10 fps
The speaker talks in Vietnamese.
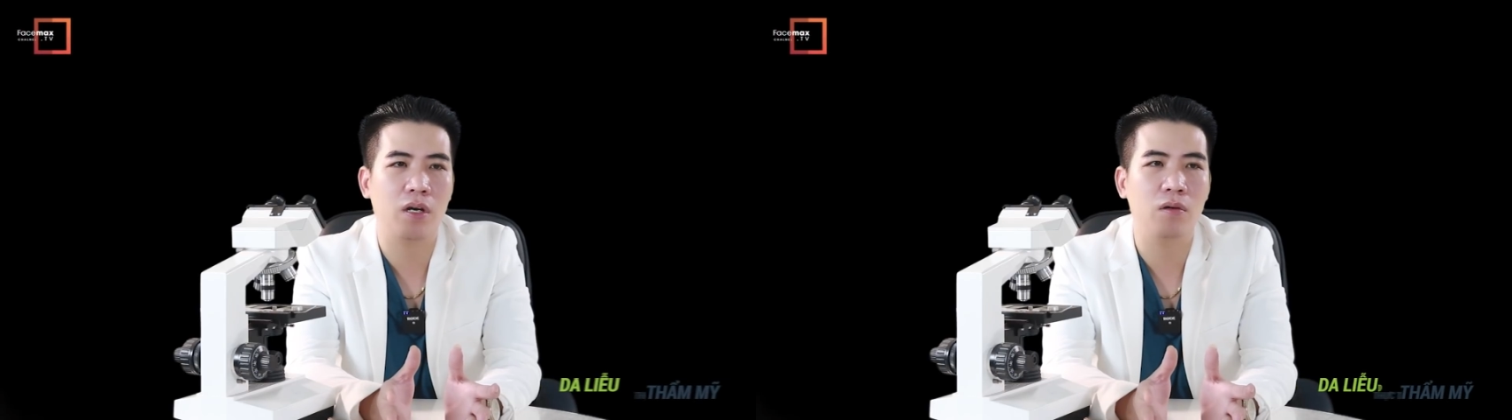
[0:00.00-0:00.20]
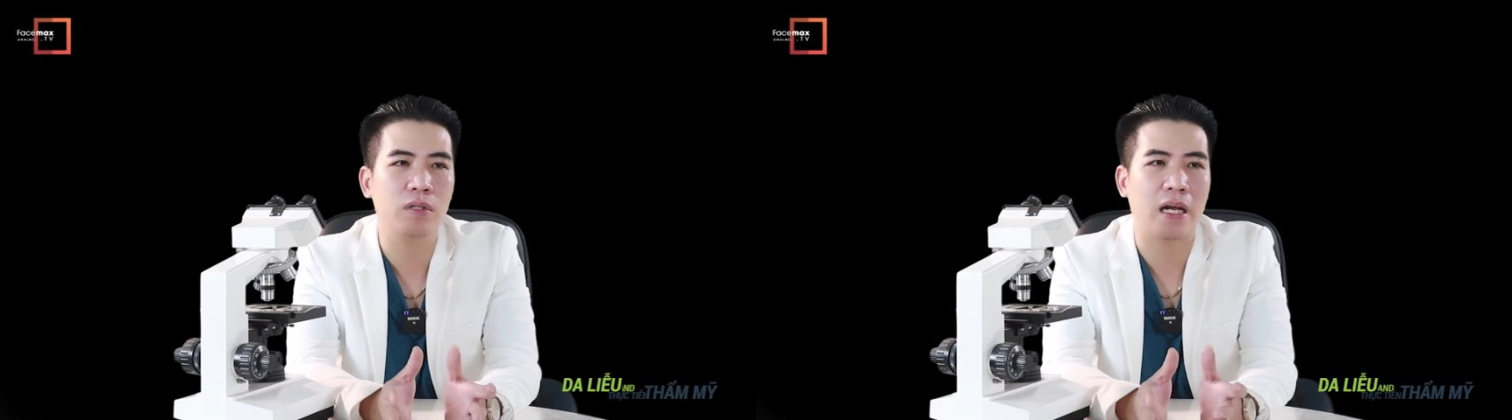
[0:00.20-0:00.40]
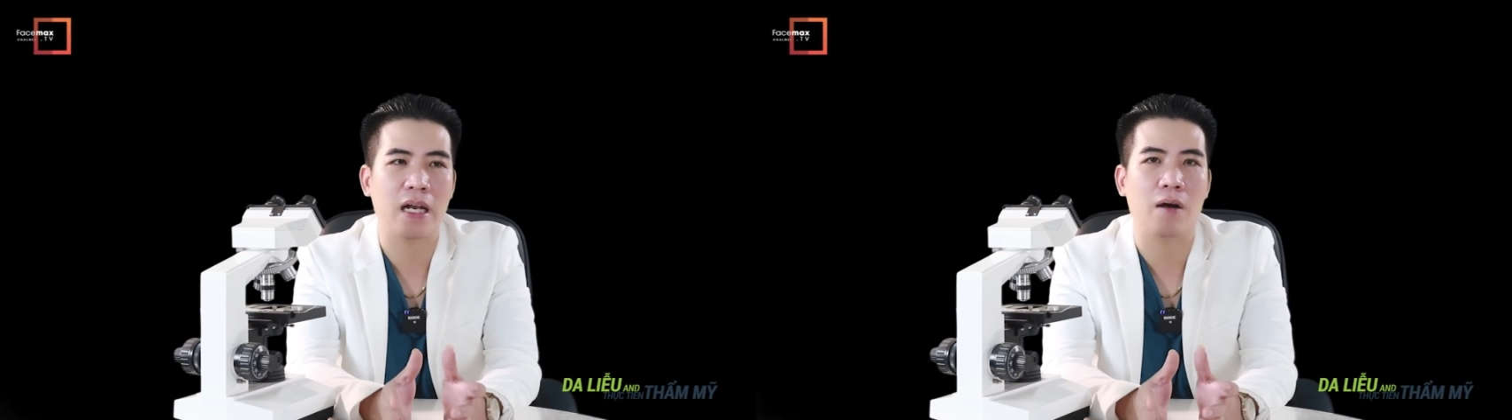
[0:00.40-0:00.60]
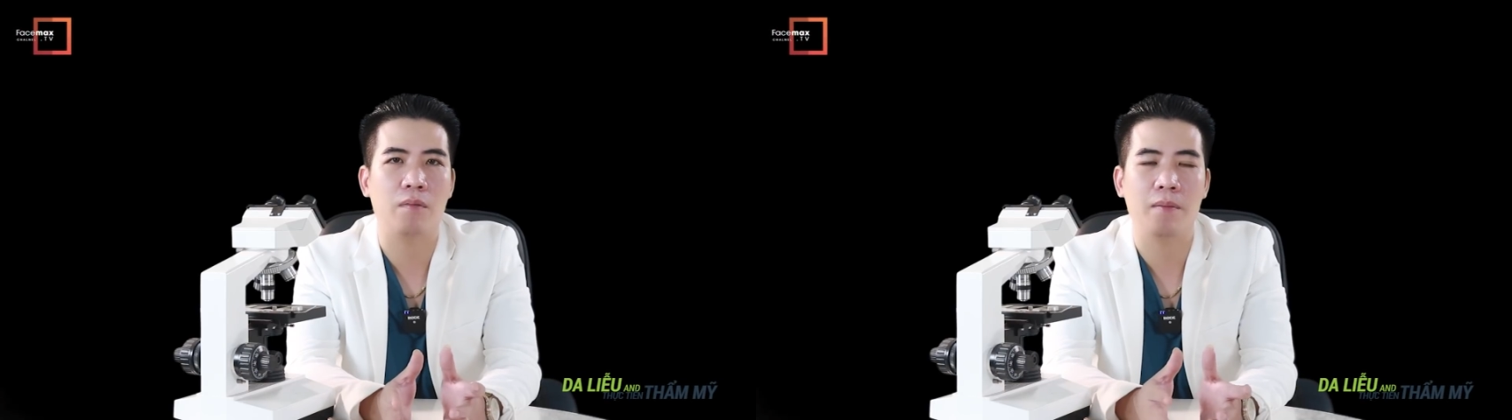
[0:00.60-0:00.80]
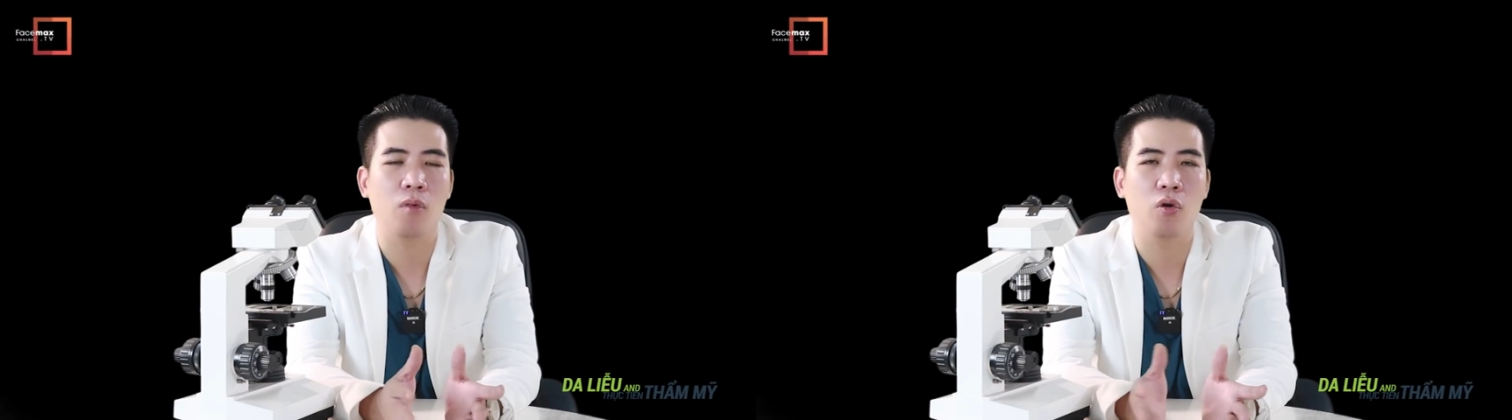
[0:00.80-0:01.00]
không tài nào
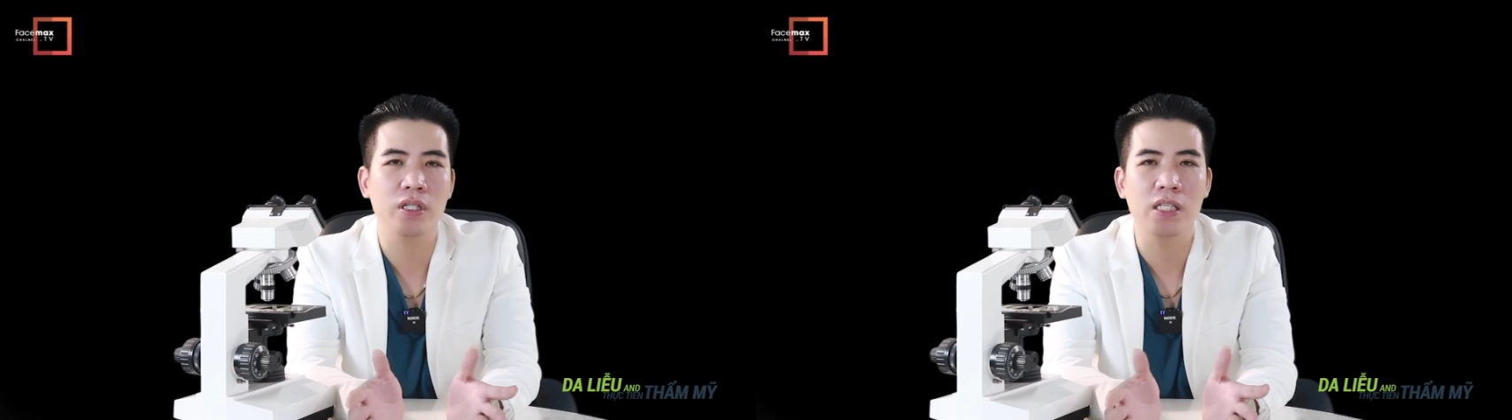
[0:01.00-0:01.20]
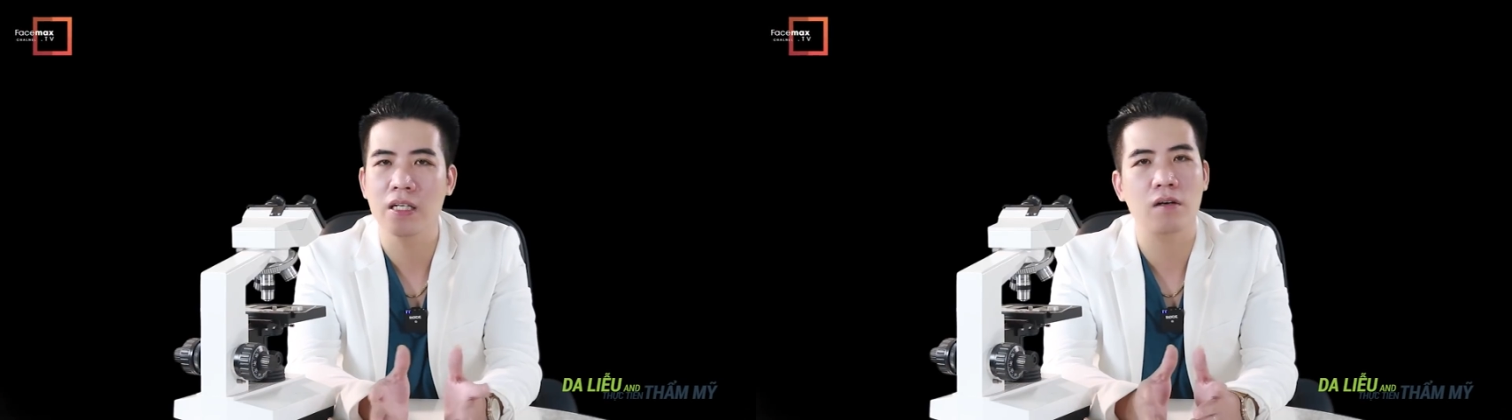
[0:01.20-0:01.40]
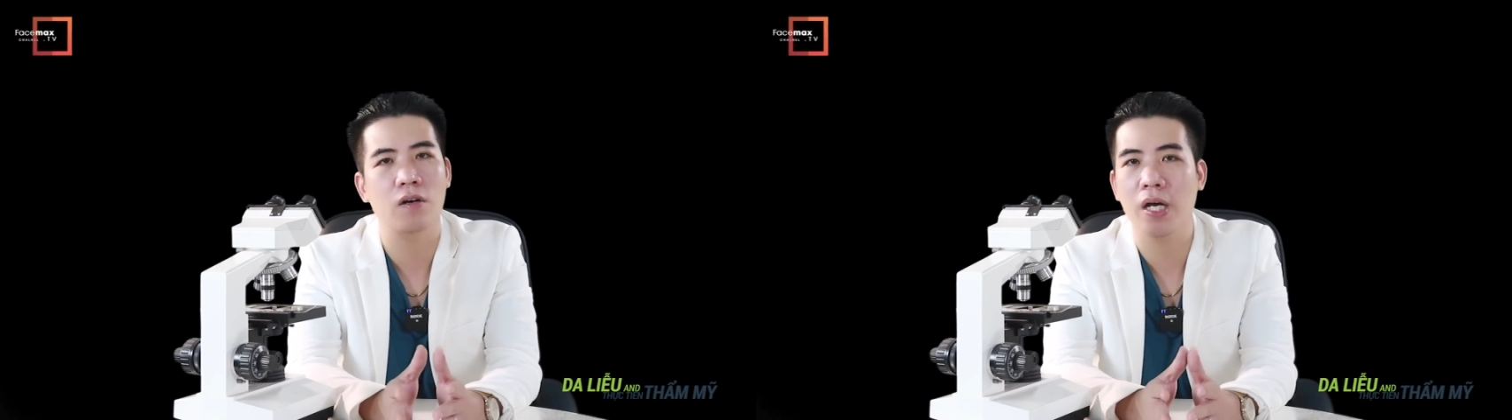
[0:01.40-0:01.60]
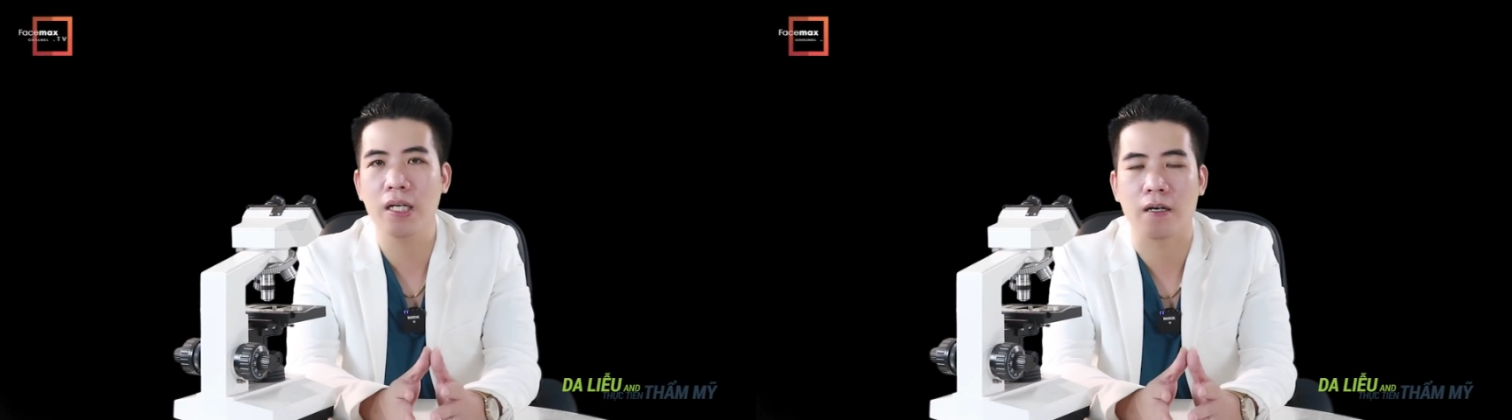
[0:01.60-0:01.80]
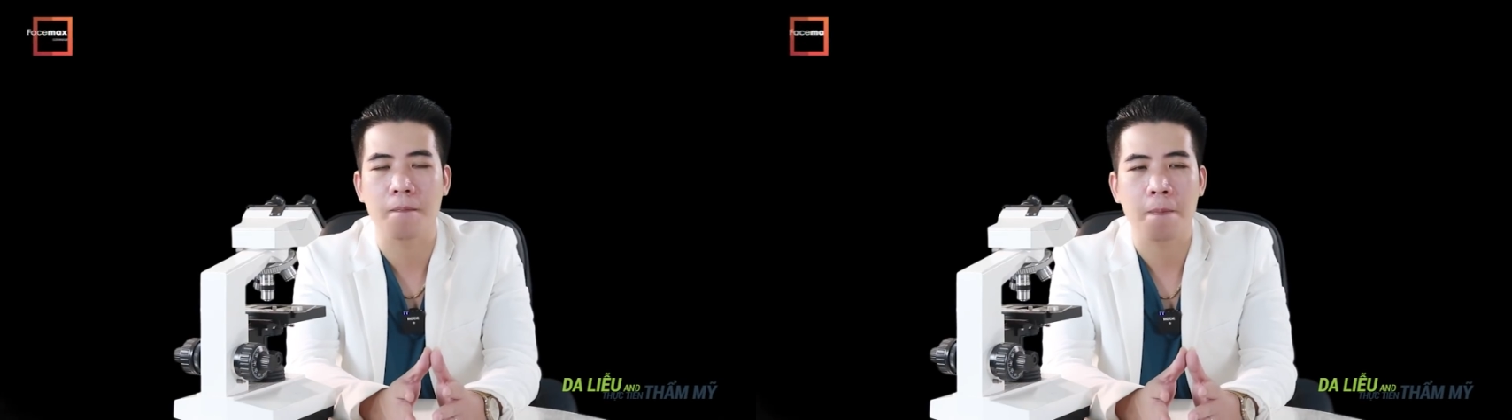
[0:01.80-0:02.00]
mà em bôi cái gì nữa không
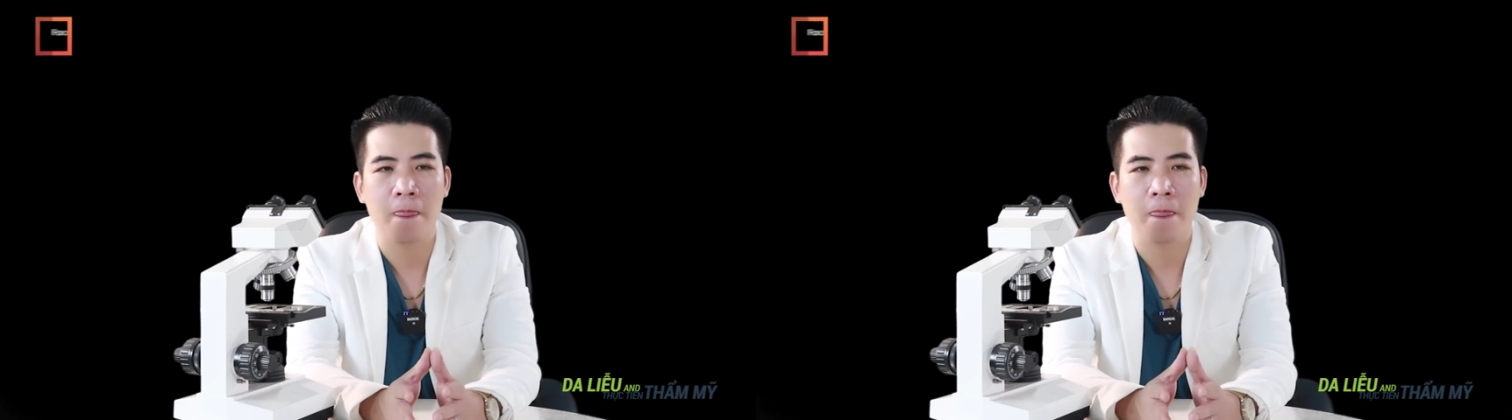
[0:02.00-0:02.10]
hết được